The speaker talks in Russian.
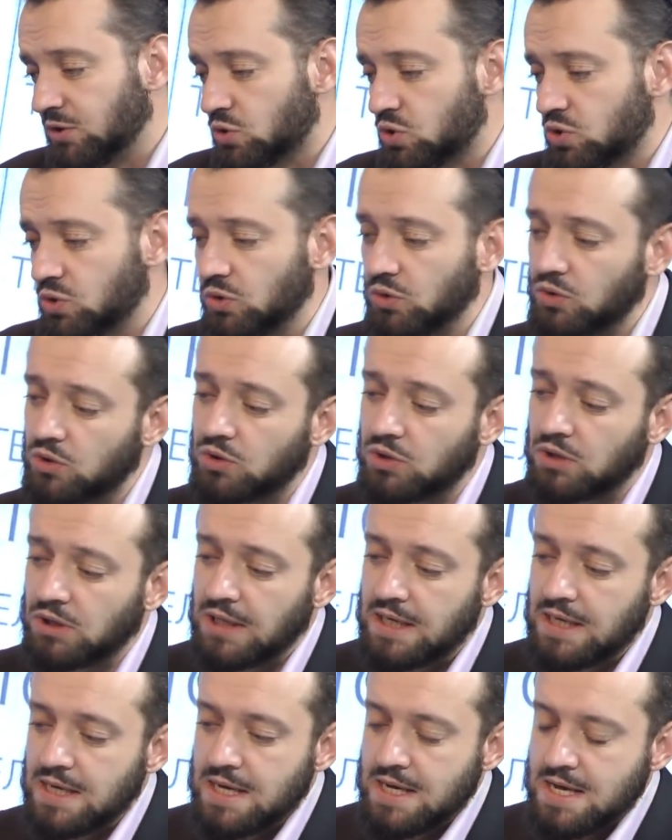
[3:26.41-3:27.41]
что
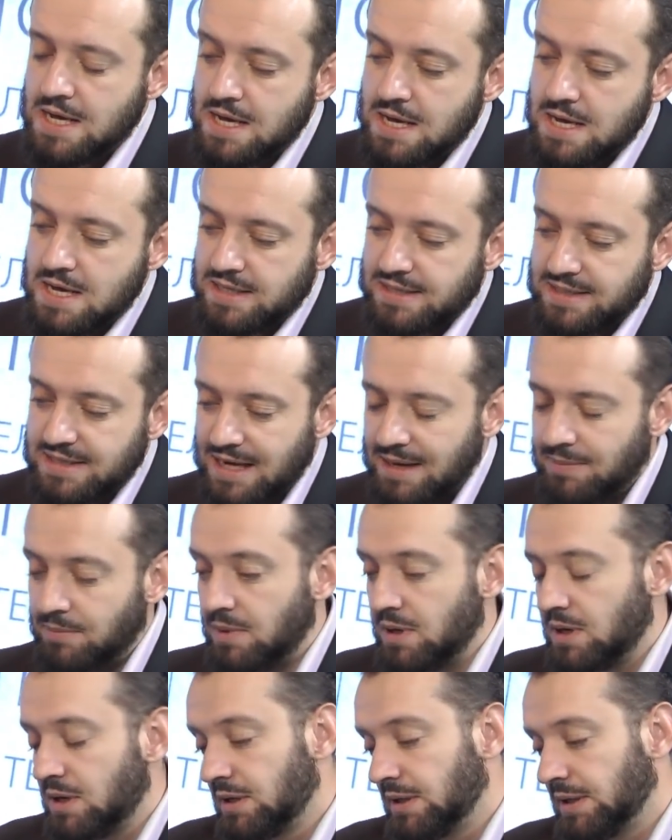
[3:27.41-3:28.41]
сам
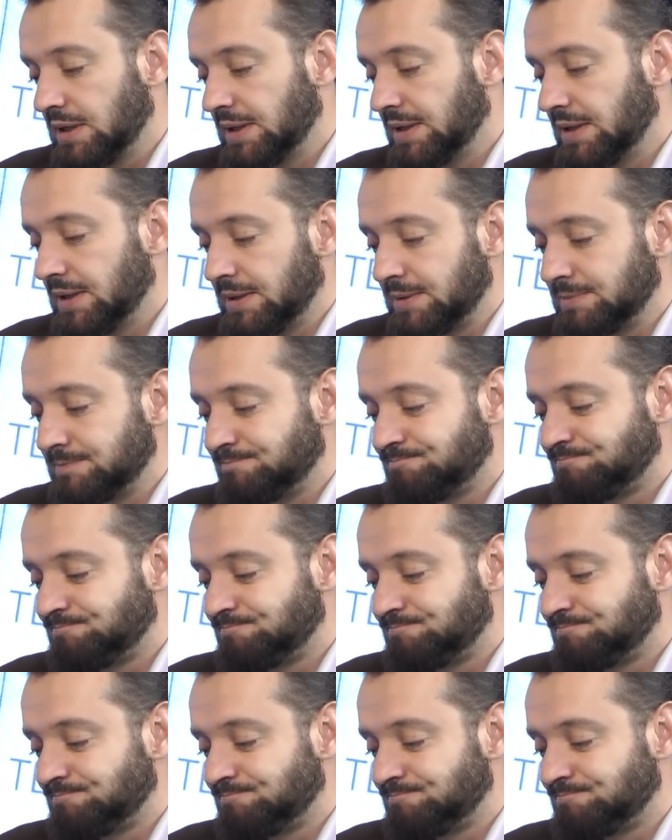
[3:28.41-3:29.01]
а,